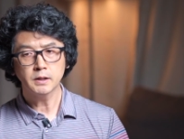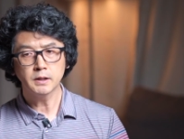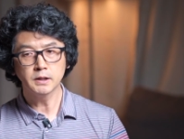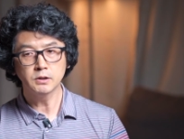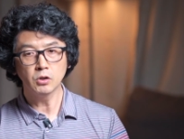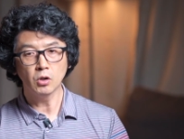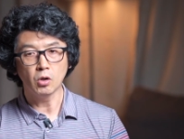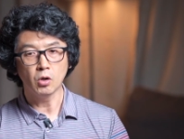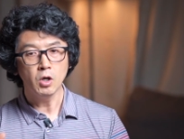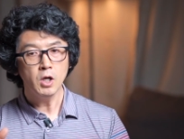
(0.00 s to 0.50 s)

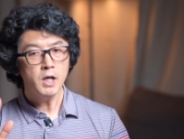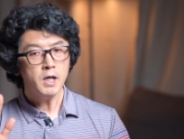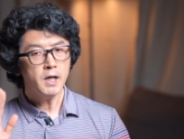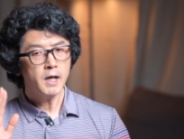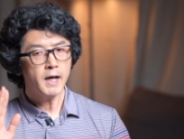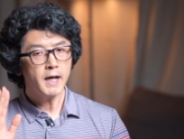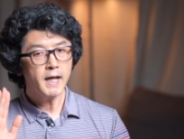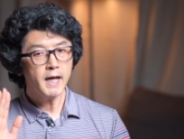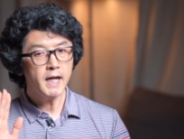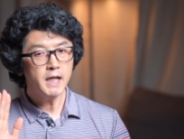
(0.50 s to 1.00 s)
그래서
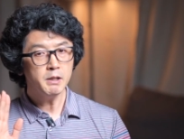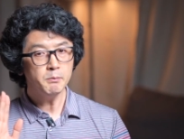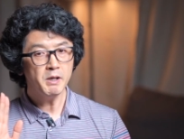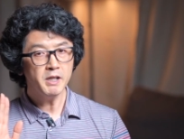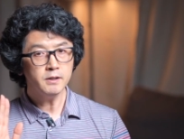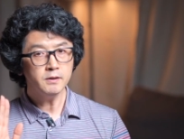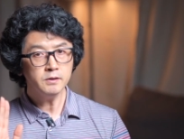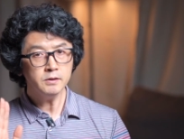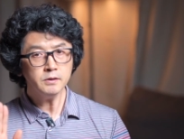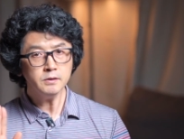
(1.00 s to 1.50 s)

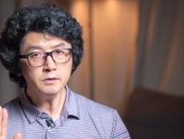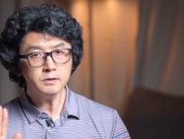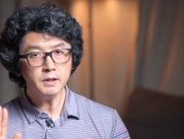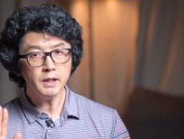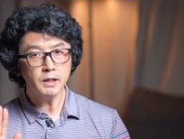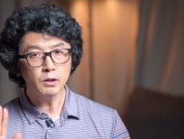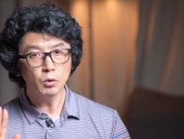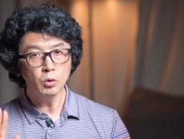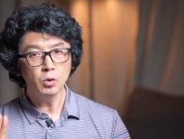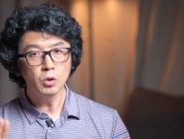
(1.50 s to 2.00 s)
하나님의
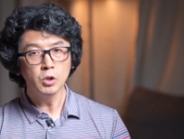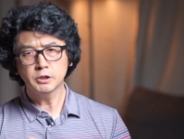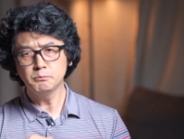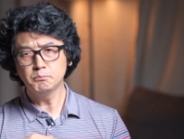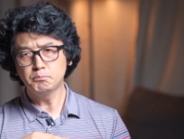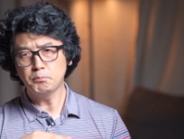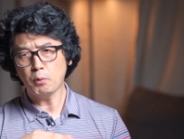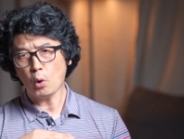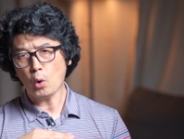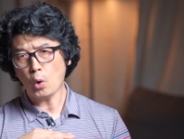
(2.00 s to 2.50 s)
뜻대로 그
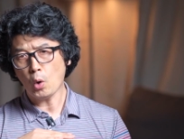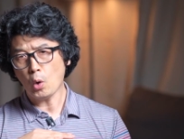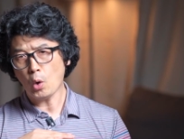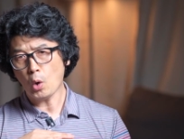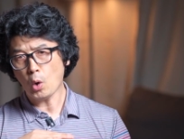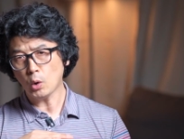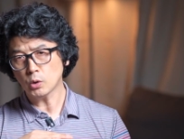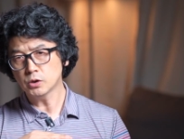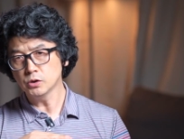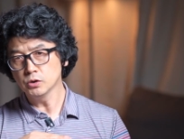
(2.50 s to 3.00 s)

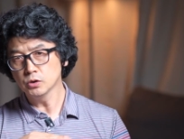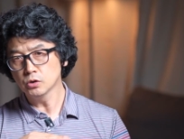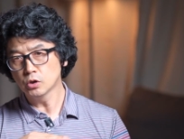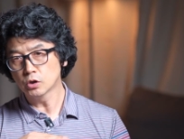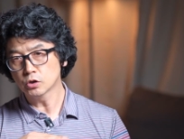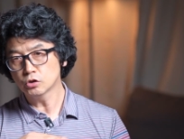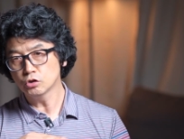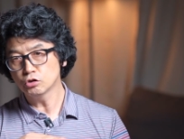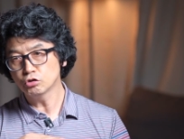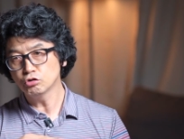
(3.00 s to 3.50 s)
모든
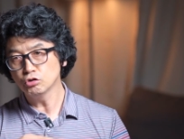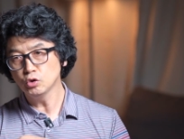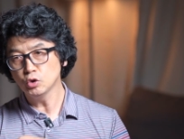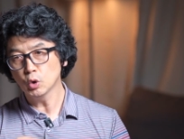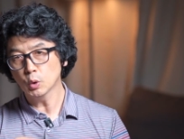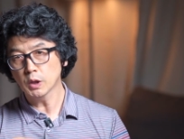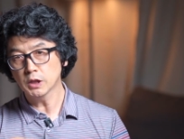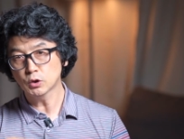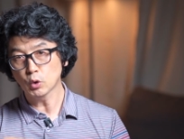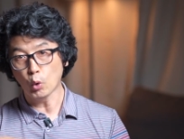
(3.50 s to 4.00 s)
것을
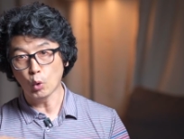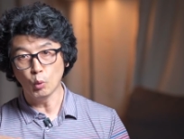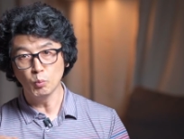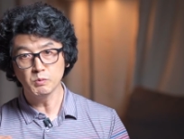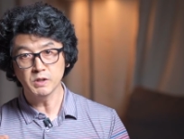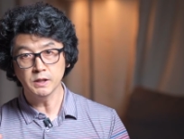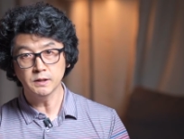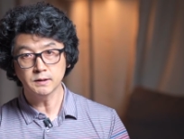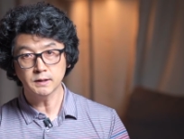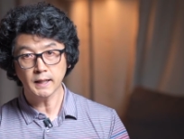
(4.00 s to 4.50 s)
순종해서 옮긴